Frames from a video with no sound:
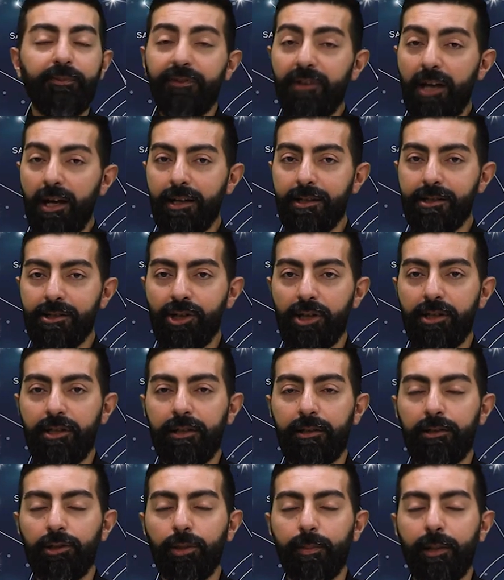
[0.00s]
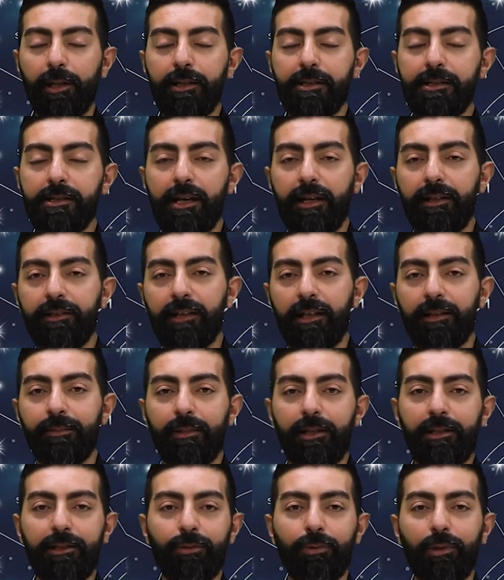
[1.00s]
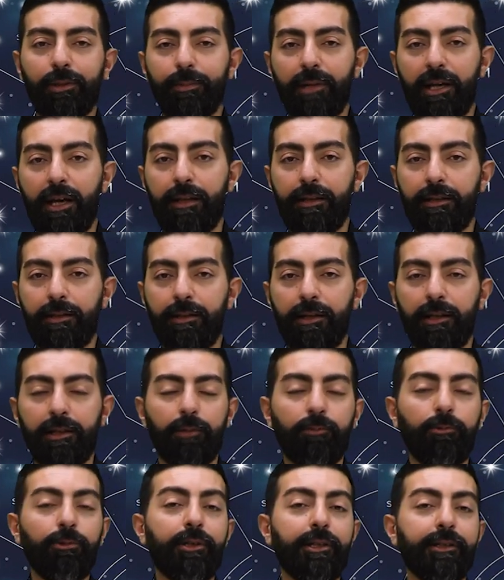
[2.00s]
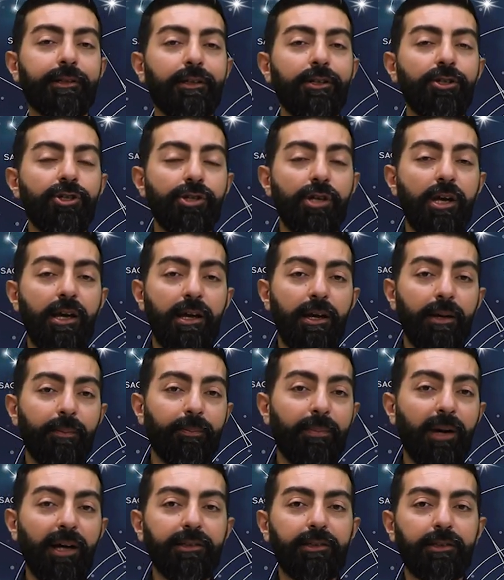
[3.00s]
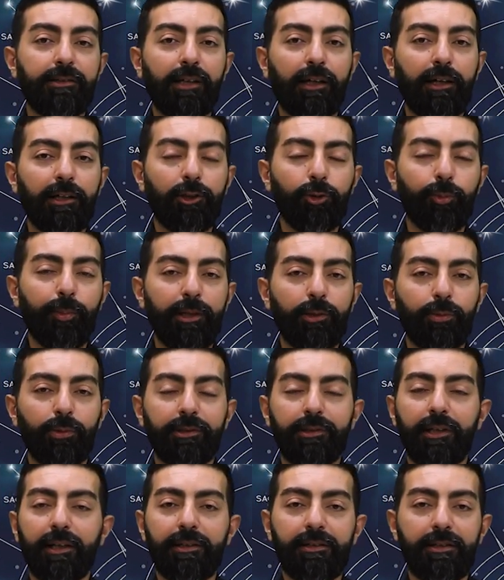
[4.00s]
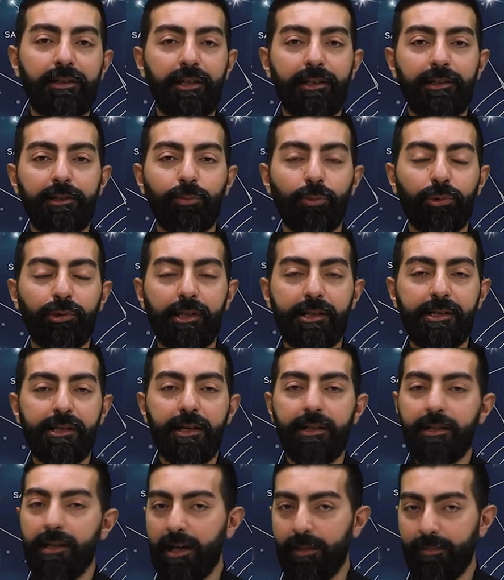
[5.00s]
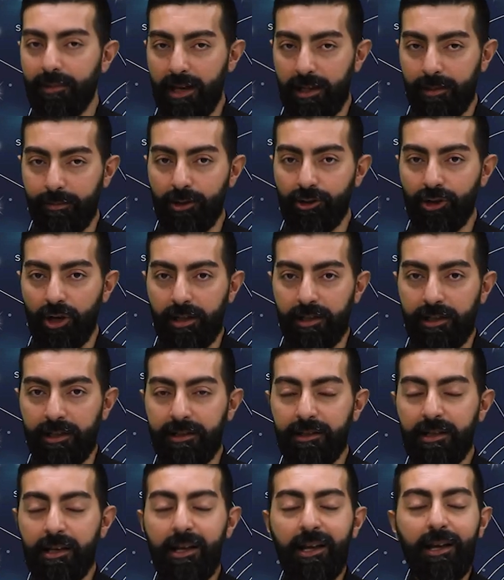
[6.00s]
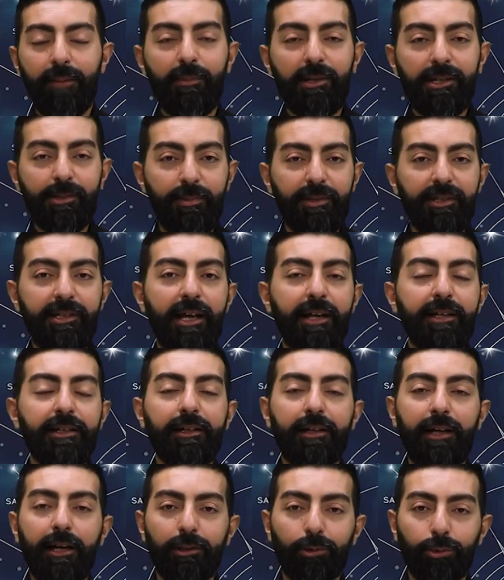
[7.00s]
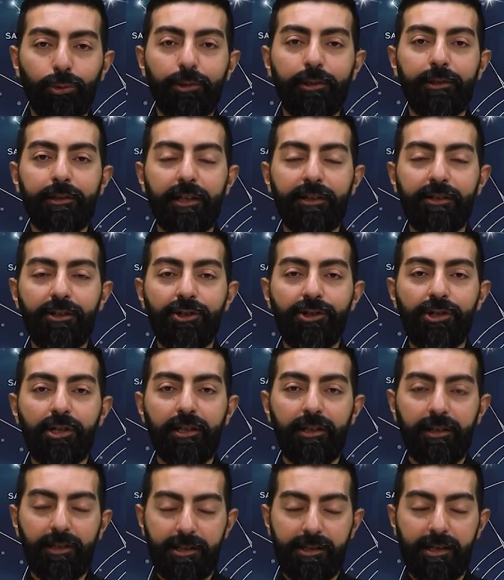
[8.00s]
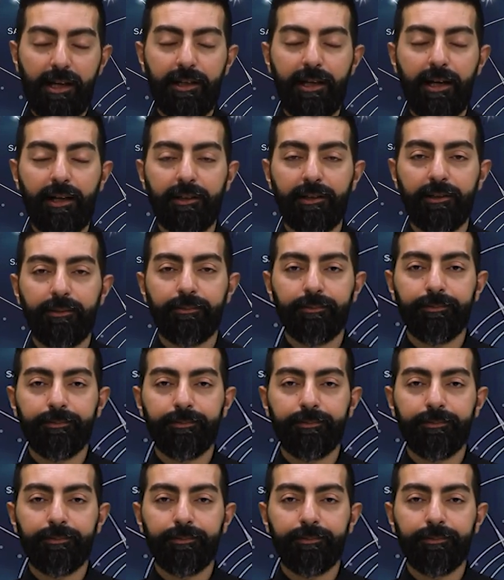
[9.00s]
في حظ جيد اليوم على الصعيد المالي والمهني هلا ممكن تعيش بعض التقلبات والتغييرات المتسارعة بهالمجالين بس بالنهاية رح تكون النتيجة لصالحك